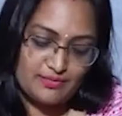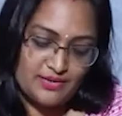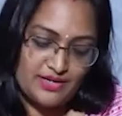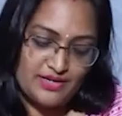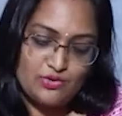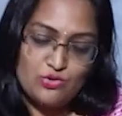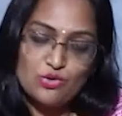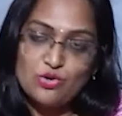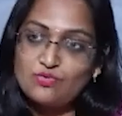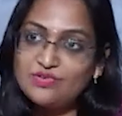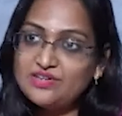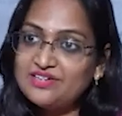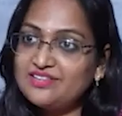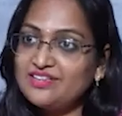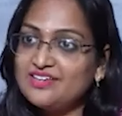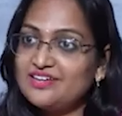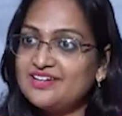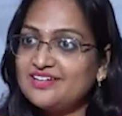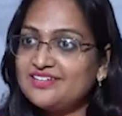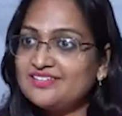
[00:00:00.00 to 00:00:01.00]
మరి ఓవర్
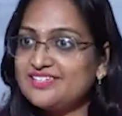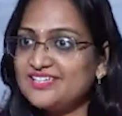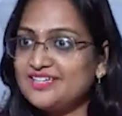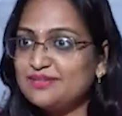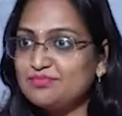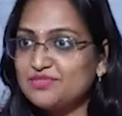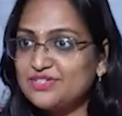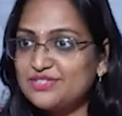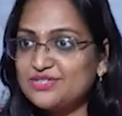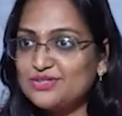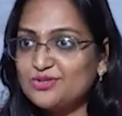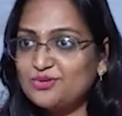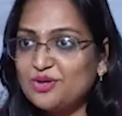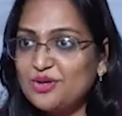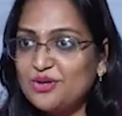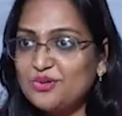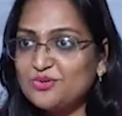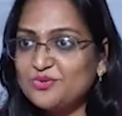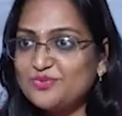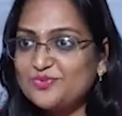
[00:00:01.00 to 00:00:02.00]
థింకర్స్ ఏం
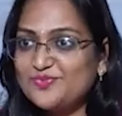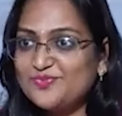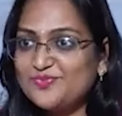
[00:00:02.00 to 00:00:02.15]
చేస్తున్నారు